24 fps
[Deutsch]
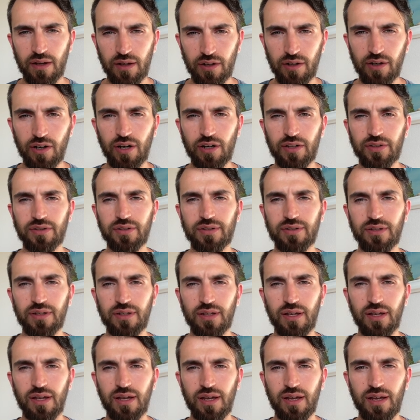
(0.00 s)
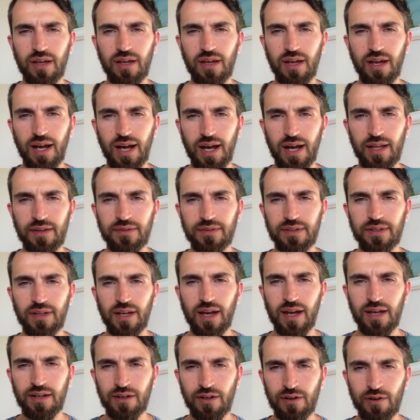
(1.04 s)
Gott hat
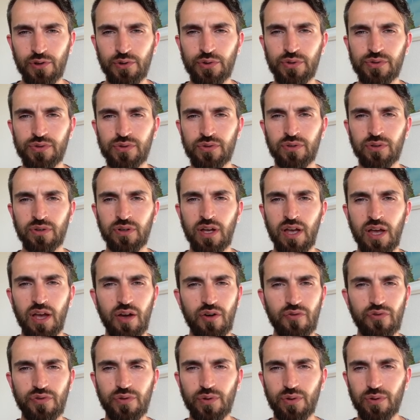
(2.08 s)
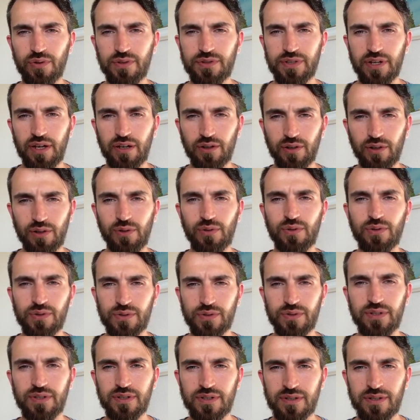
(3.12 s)
eine Lösung für unser
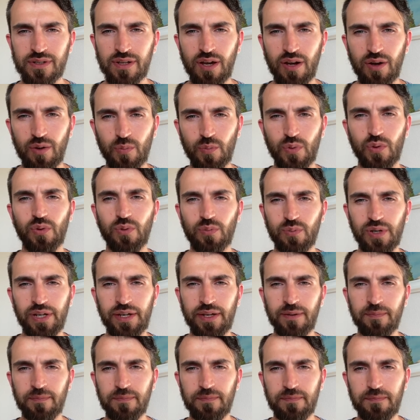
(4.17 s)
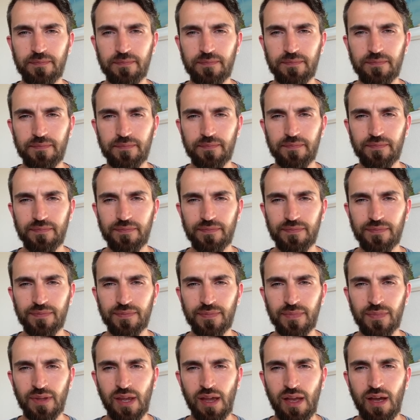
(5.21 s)
größtes Problem.
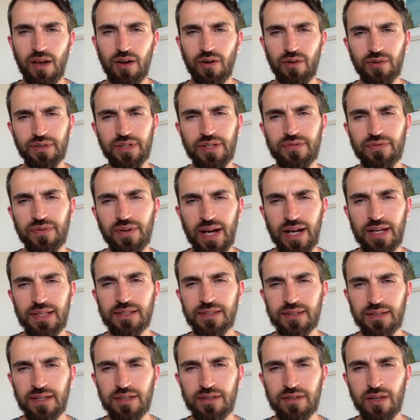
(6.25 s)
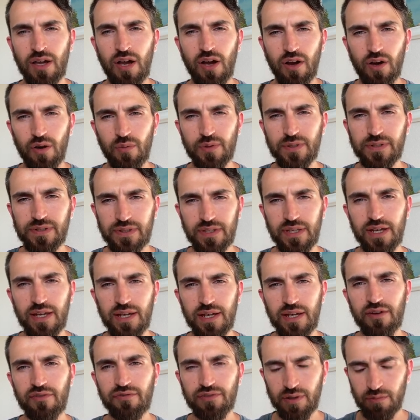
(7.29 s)
Und ich weiß nicht, ob es dir
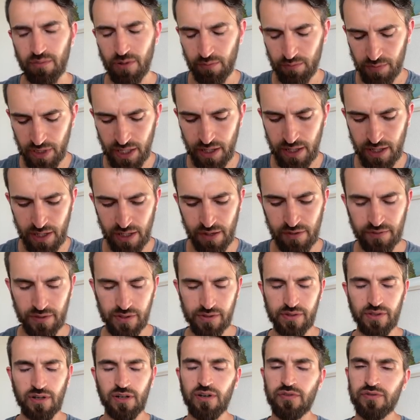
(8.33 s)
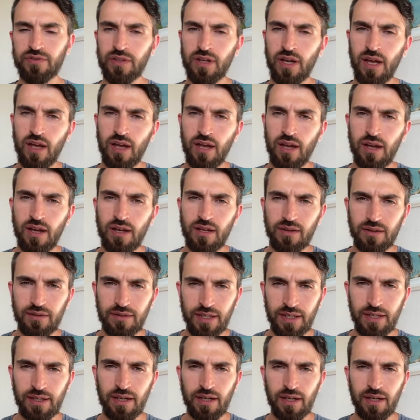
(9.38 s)
hilft, aber mir hilft es oft,
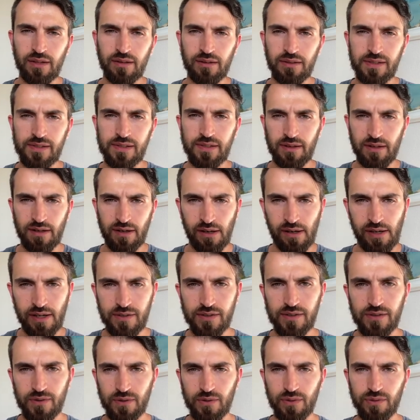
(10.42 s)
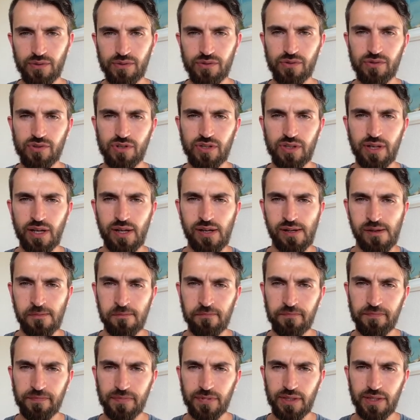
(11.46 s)
Dinge in diese Relation zu
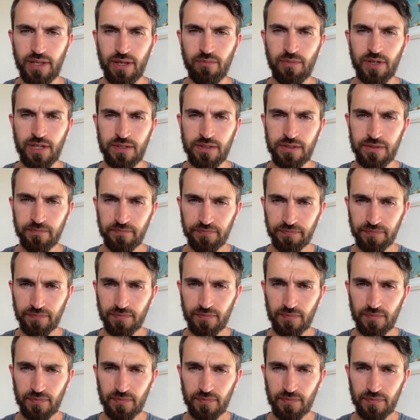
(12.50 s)
stellen, nämlich